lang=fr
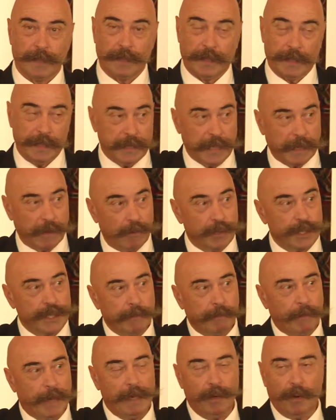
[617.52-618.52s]
qui
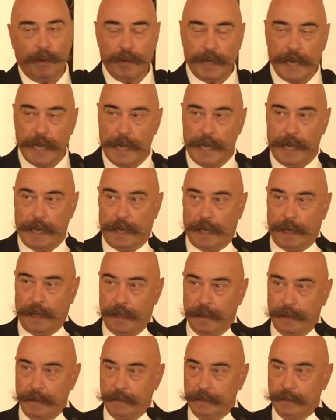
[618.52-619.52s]
n'accrochait pas le
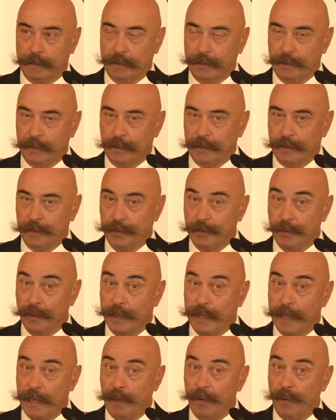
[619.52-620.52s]
regard, sur
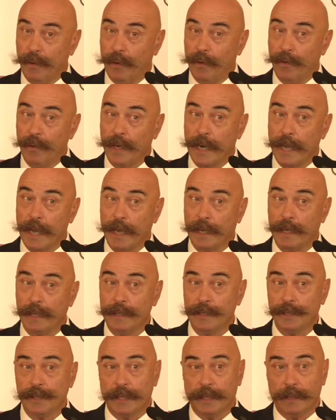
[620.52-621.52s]
lequel le regard
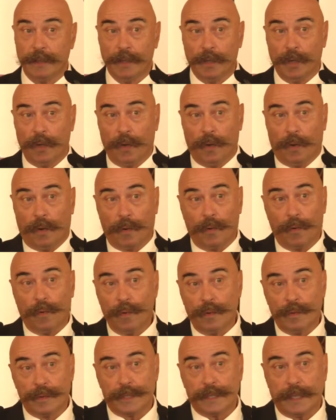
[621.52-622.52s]
glissait en
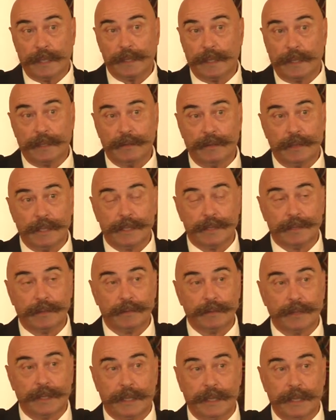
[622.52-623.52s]
gros le sein de
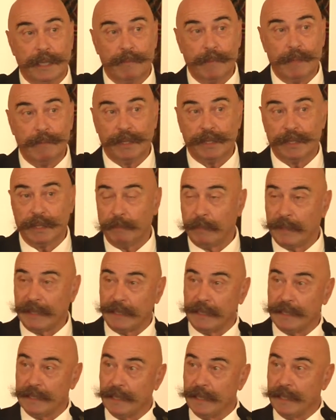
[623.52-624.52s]
l'adolescente qui elle-même n'était pas
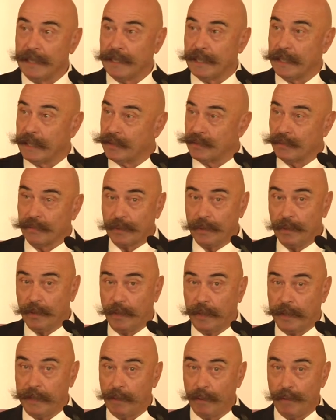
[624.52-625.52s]
très à l'aise avec son
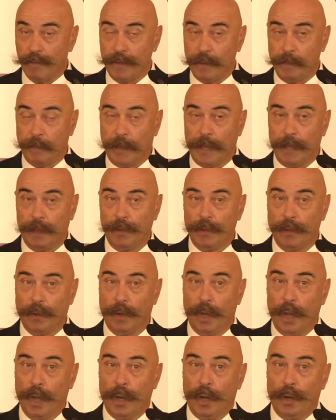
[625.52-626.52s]
corps et enlevait pas le,
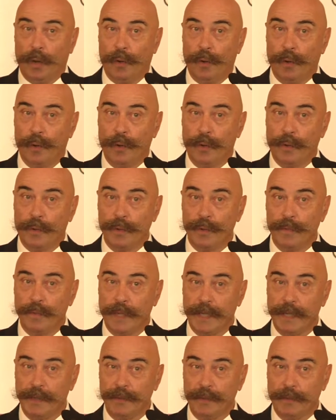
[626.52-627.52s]
euh, haut de
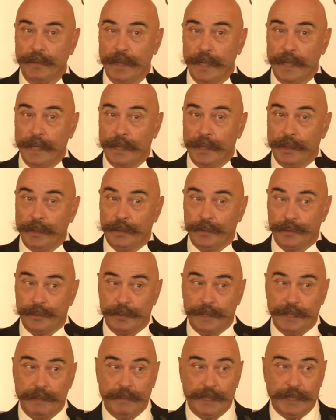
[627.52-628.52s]
maillot.
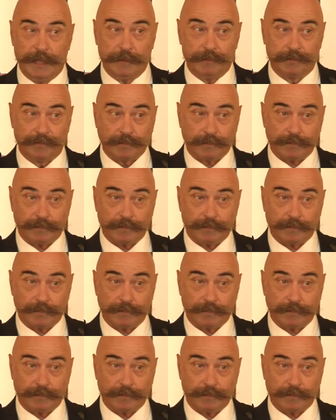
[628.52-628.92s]
Je dis bien